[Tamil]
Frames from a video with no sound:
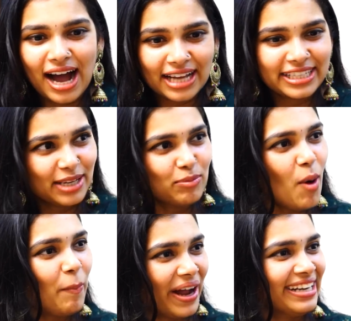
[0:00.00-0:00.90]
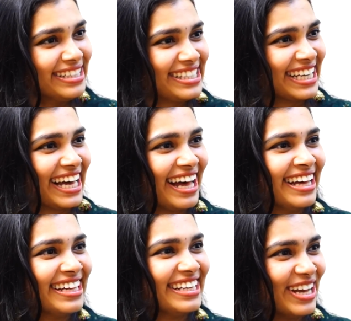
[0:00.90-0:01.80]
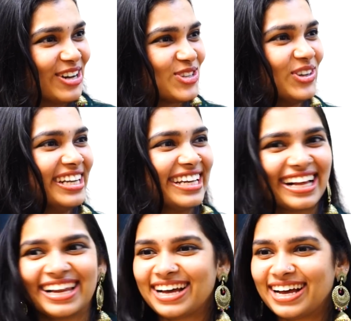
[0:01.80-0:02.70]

அது என்னமோ பண்ணிச்சிங்க நீங்க சொன்னீங்க